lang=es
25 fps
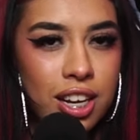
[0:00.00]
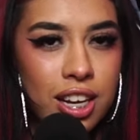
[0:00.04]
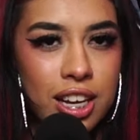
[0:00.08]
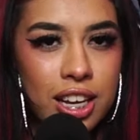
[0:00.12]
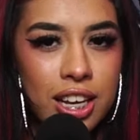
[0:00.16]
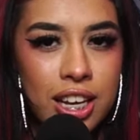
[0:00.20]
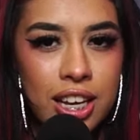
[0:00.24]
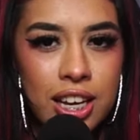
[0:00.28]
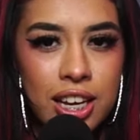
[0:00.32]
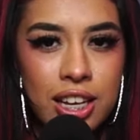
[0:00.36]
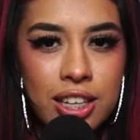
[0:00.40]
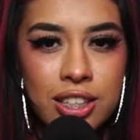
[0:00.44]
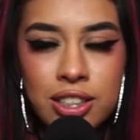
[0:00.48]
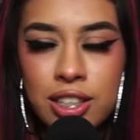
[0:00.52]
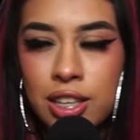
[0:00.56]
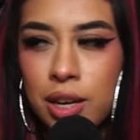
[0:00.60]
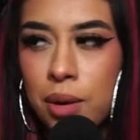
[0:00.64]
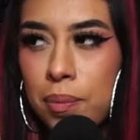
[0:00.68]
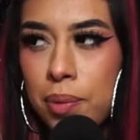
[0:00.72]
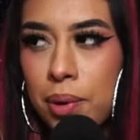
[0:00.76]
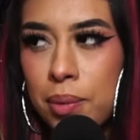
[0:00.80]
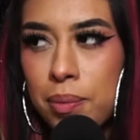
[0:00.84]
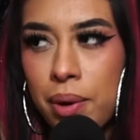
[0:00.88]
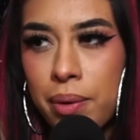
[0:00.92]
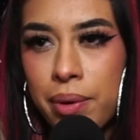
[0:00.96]
Y
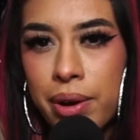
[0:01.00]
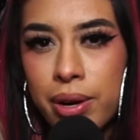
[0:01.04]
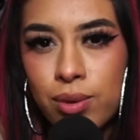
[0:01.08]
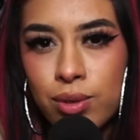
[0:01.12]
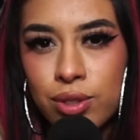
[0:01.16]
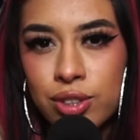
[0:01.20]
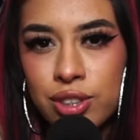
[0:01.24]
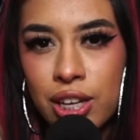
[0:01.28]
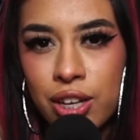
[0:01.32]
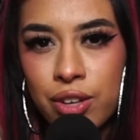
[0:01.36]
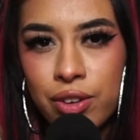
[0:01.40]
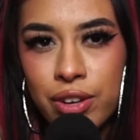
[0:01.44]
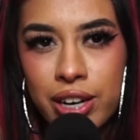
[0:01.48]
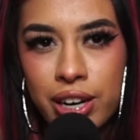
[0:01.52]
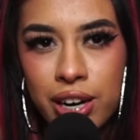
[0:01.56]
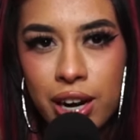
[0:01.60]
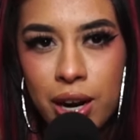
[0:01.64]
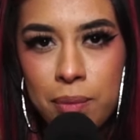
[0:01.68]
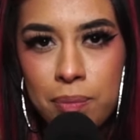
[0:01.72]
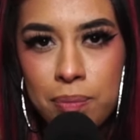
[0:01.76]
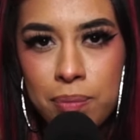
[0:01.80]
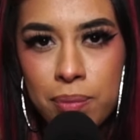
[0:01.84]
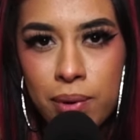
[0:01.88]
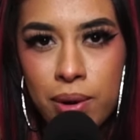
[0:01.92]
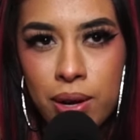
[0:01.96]
siempre me había gustado el
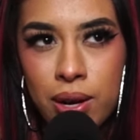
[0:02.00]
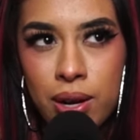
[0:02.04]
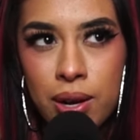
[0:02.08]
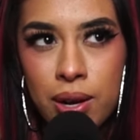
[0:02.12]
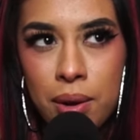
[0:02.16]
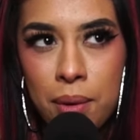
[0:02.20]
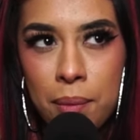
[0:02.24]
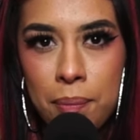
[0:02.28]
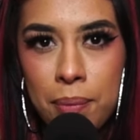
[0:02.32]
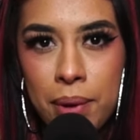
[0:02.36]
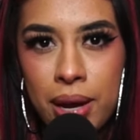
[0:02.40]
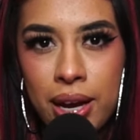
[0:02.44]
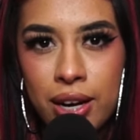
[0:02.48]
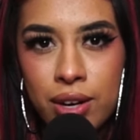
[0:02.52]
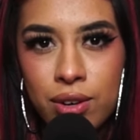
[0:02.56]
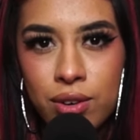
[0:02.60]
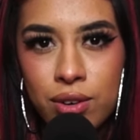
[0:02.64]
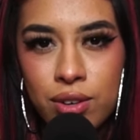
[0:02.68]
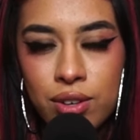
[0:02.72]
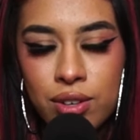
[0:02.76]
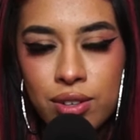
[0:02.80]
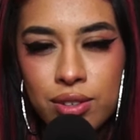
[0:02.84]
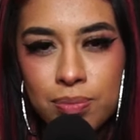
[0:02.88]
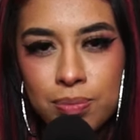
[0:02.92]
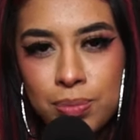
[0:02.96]
rap,
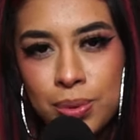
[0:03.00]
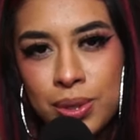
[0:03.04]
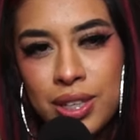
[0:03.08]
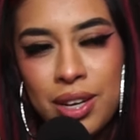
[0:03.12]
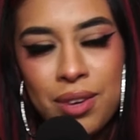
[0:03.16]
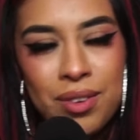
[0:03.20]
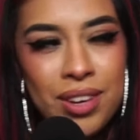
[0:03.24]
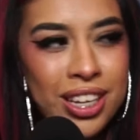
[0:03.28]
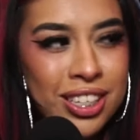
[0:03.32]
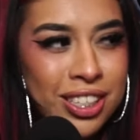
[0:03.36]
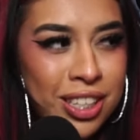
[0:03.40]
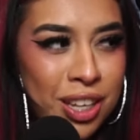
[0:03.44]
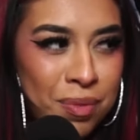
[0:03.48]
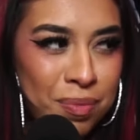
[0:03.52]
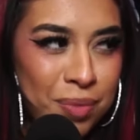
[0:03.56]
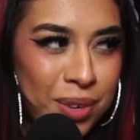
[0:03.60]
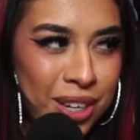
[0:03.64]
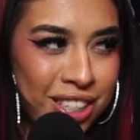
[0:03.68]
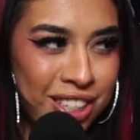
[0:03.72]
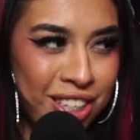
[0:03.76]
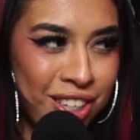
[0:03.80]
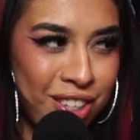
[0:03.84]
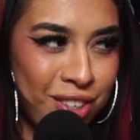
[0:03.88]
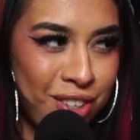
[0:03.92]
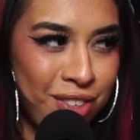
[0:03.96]
pero pues había siempre
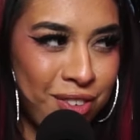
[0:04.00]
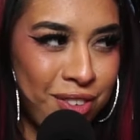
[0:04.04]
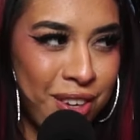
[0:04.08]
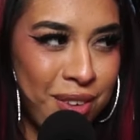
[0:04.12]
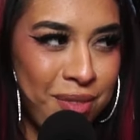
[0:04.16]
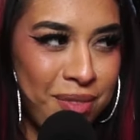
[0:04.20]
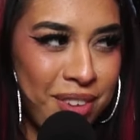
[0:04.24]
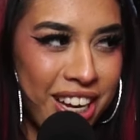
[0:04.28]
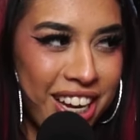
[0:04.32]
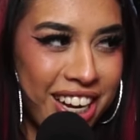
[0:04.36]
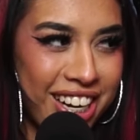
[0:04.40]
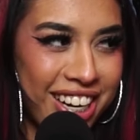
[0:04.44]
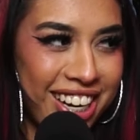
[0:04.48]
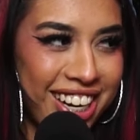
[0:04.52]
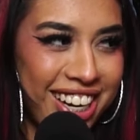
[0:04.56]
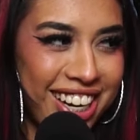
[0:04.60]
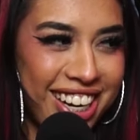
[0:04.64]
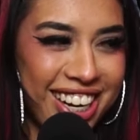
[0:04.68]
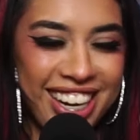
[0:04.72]
sido bien bellaca.